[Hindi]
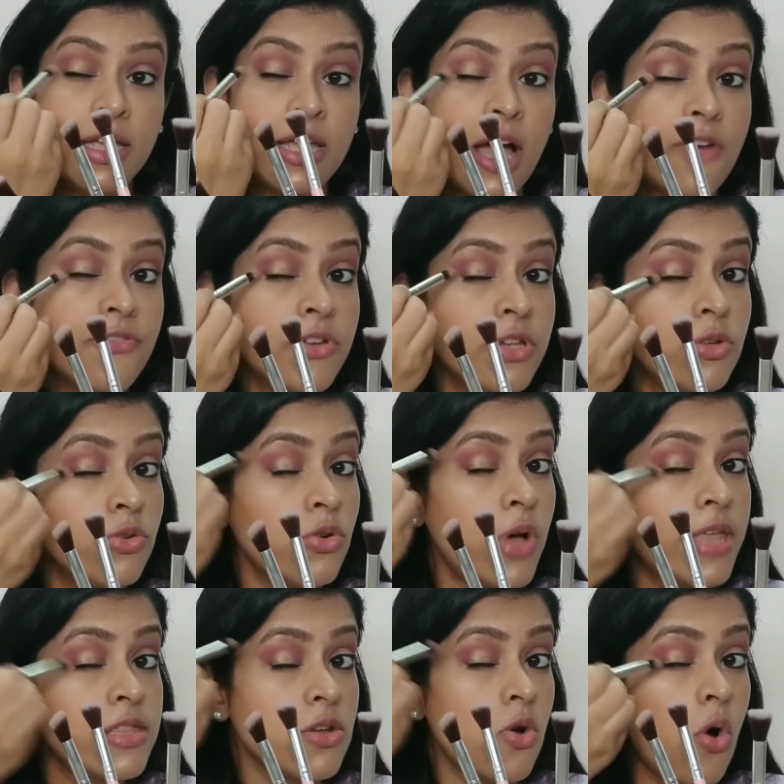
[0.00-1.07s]
या फिर यू you नो
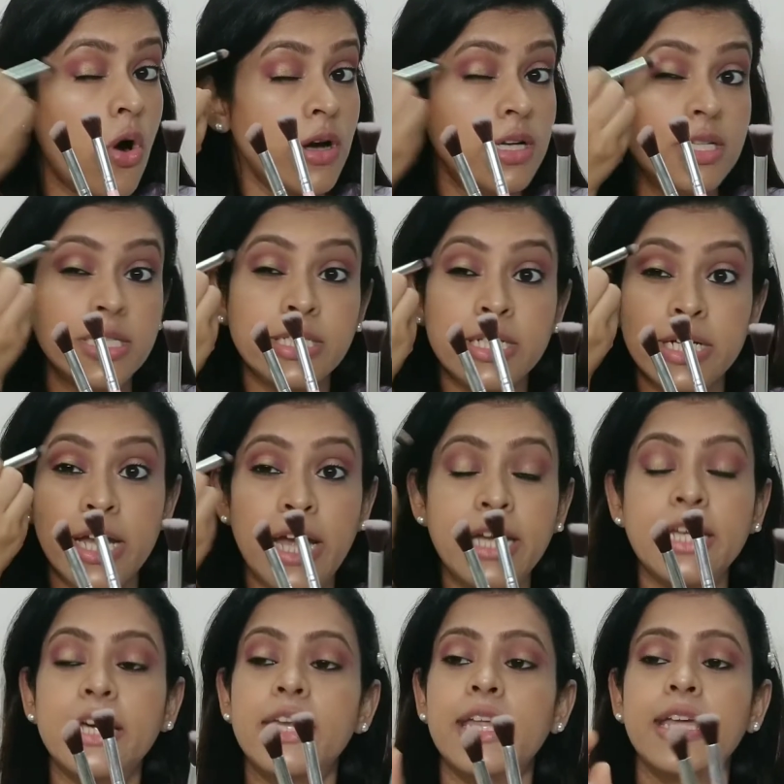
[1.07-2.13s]
know, ऐसे कॉर्नर्स
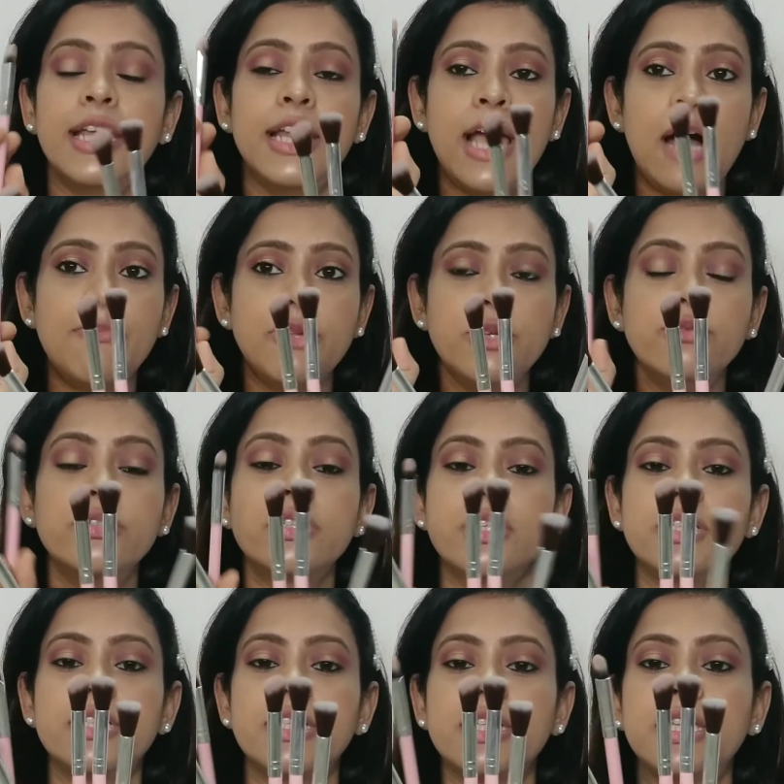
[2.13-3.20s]
क्रिएट करने के लिए आप यूज़
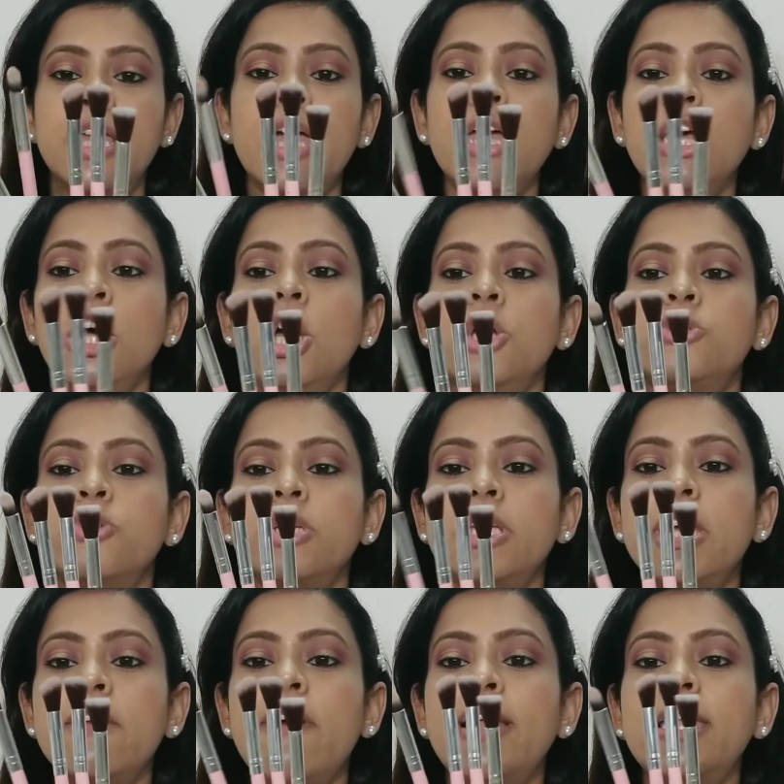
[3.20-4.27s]
कर सकते हैं सो so,
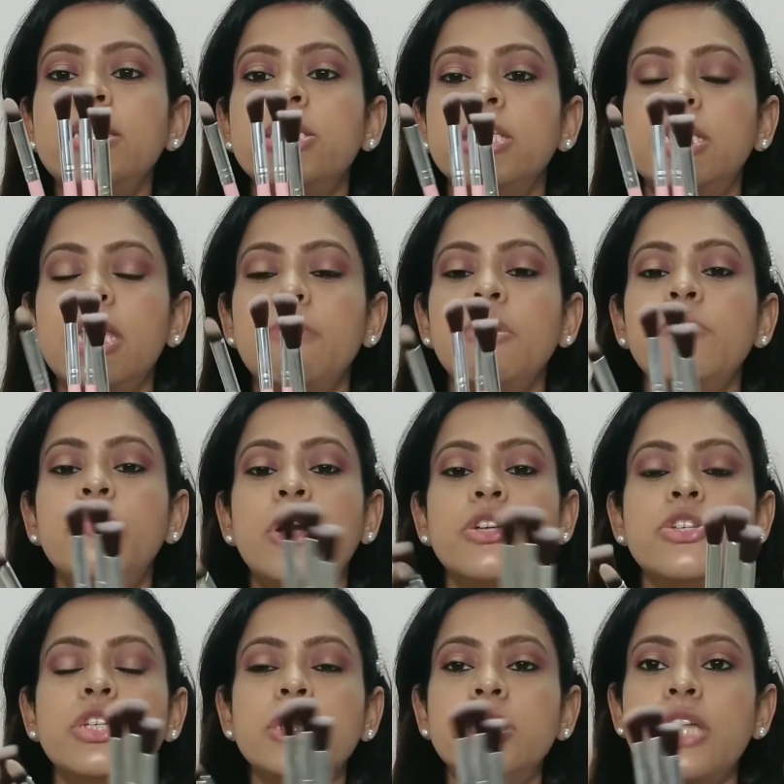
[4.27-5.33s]
ये वाले जितने भी
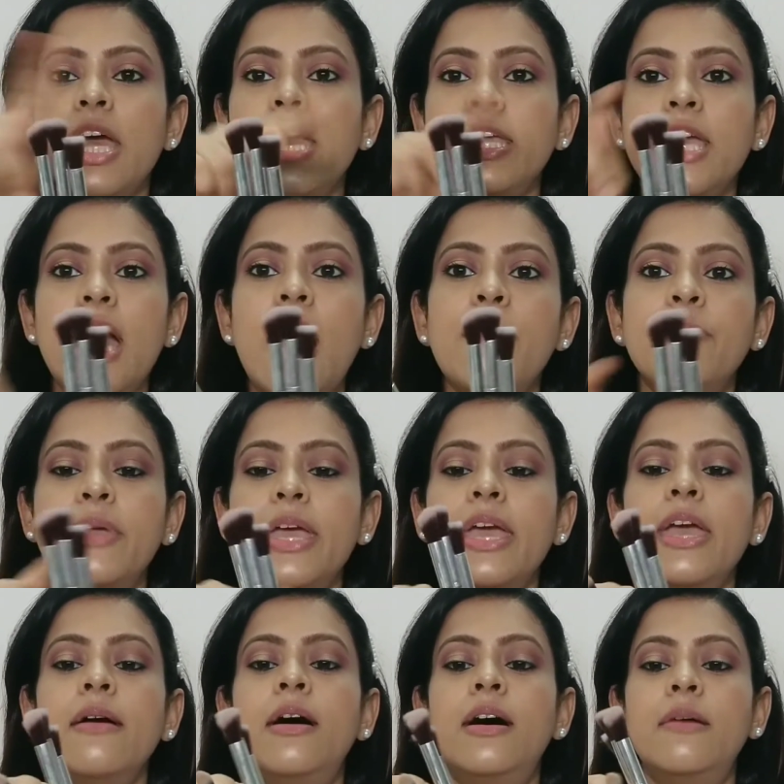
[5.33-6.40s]
ब्रशेज़ हैं ये
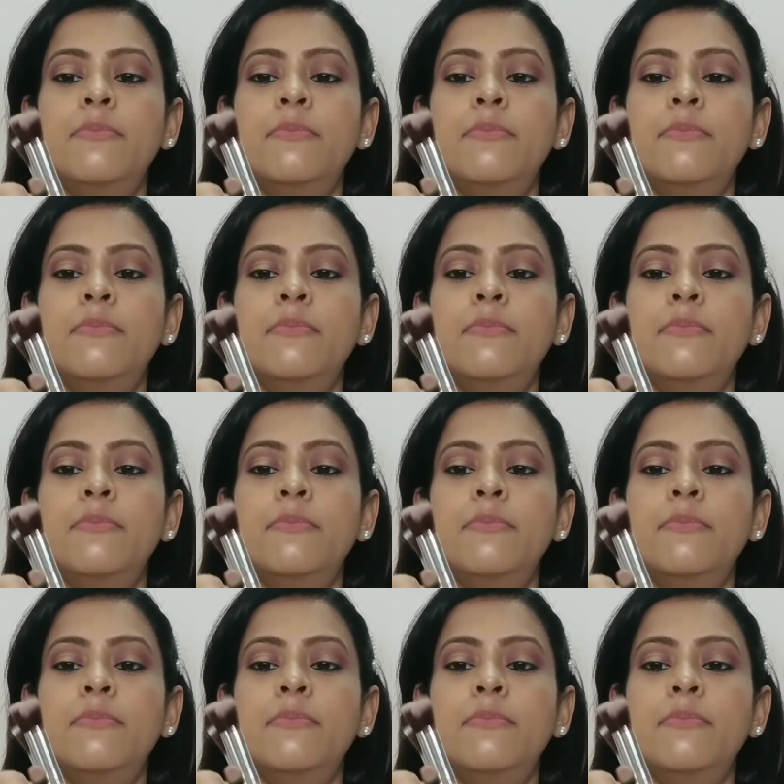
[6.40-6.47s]
आपके